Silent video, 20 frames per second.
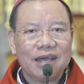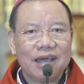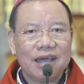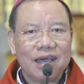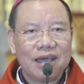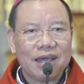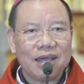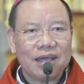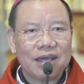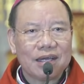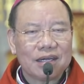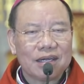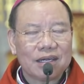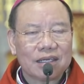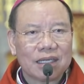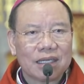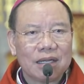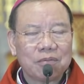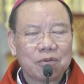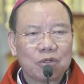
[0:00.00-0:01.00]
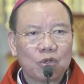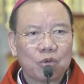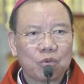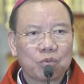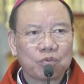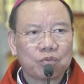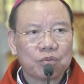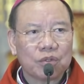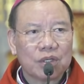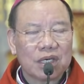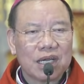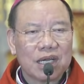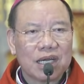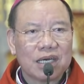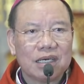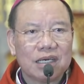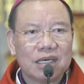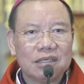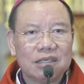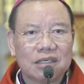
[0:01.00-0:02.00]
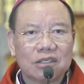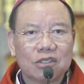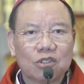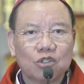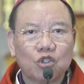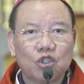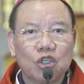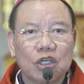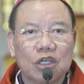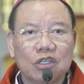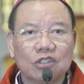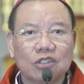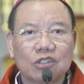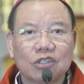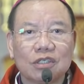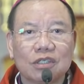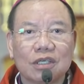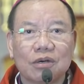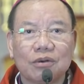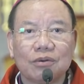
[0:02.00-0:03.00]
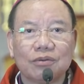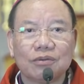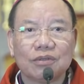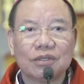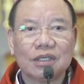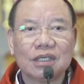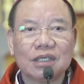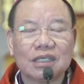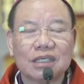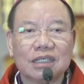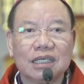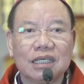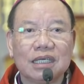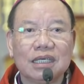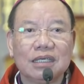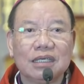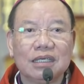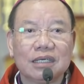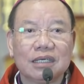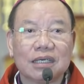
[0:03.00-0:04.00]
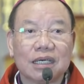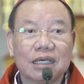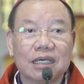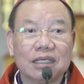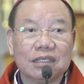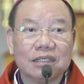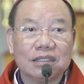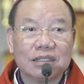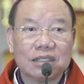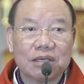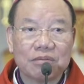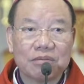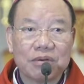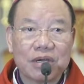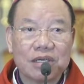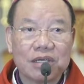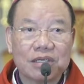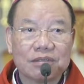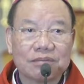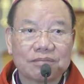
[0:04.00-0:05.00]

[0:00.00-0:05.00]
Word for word: hệ tiếp tục lần lượt truyền cho nhau đức tin kỳ diệu ấy.